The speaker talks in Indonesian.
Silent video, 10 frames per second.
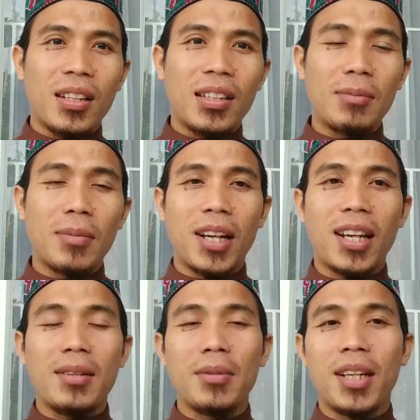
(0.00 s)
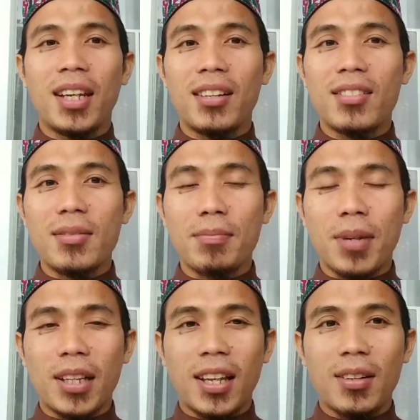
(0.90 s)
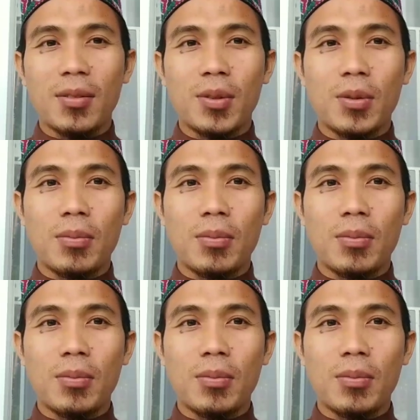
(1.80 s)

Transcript: dan mereka diberikan kesempatan untuk